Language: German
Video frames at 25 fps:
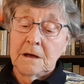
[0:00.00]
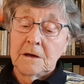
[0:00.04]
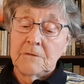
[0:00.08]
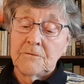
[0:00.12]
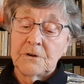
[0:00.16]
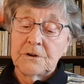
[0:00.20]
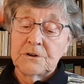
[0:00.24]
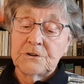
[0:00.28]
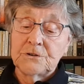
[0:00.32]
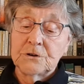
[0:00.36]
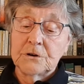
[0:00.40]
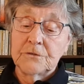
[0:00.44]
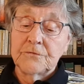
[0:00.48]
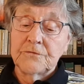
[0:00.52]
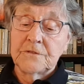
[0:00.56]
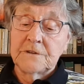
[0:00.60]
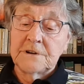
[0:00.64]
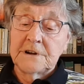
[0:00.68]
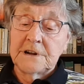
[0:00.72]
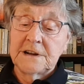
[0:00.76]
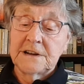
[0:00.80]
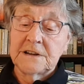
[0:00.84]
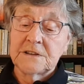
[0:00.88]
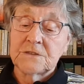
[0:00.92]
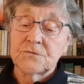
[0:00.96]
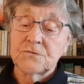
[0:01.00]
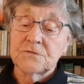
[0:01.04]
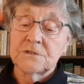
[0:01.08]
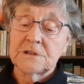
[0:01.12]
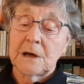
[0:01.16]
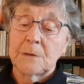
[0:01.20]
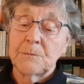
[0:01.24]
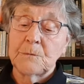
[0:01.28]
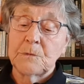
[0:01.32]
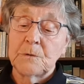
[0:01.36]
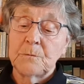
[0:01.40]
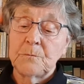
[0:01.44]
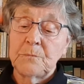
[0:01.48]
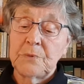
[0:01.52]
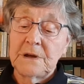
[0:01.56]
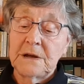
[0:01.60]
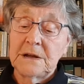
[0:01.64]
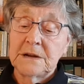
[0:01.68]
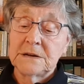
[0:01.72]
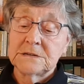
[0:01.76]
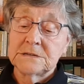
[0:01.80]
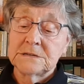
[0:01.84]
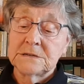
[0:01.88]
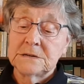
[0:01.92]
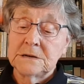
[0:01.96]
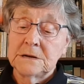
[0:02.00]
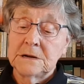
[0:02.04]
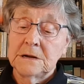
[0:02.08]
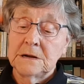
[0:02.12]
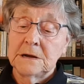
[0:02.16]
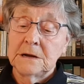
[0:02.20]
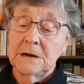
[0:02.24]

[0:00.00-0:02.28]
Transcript: wir dürfen nicht zusammen beten,